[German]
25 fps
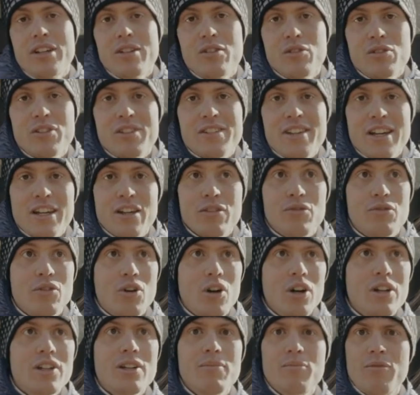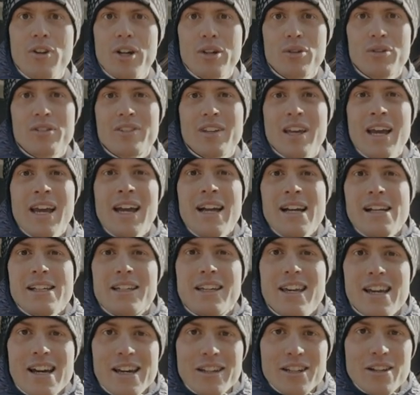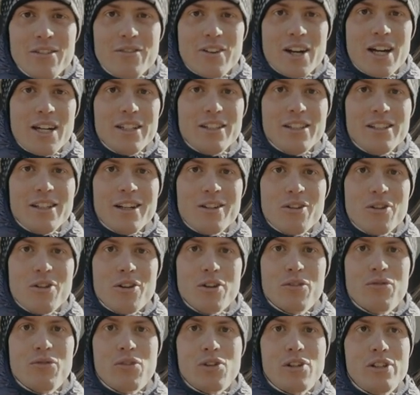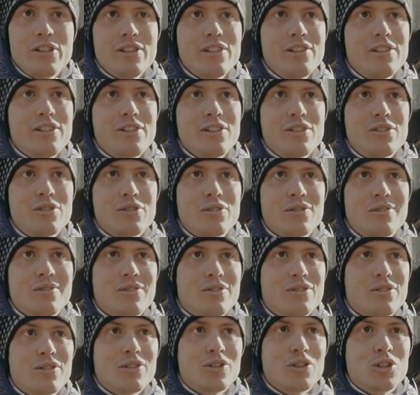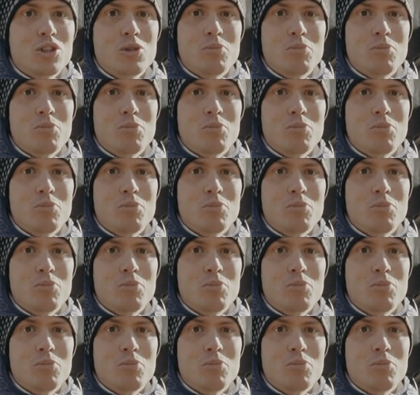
Hat uns sehr gefreut. Empfehlt uns gerne weiter an eure Freunde und äh,